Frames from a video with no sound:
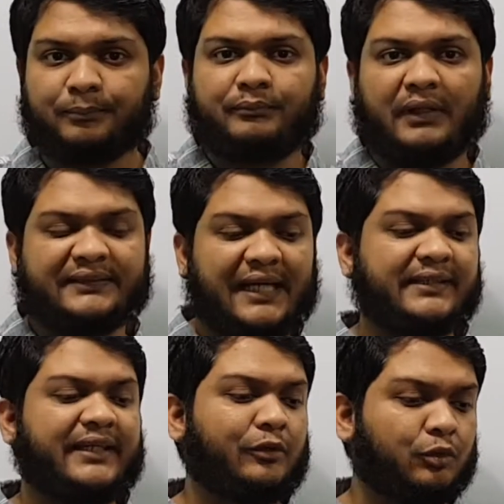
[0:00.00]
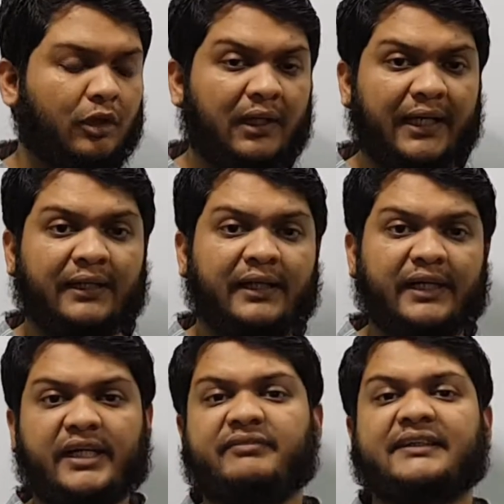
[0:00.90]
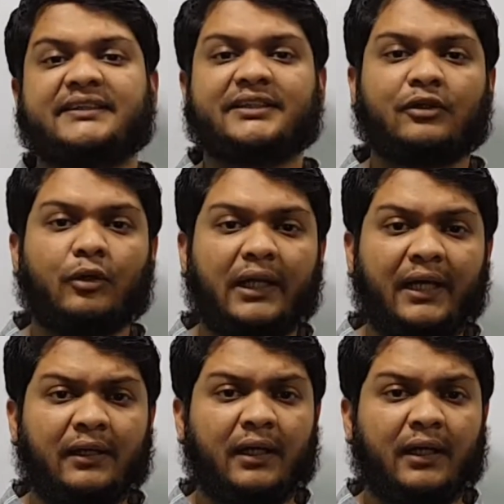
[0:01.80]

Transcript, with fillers: মানে সাইনকে ইউ ধরলে ডিফেন্সিয়েশন করলে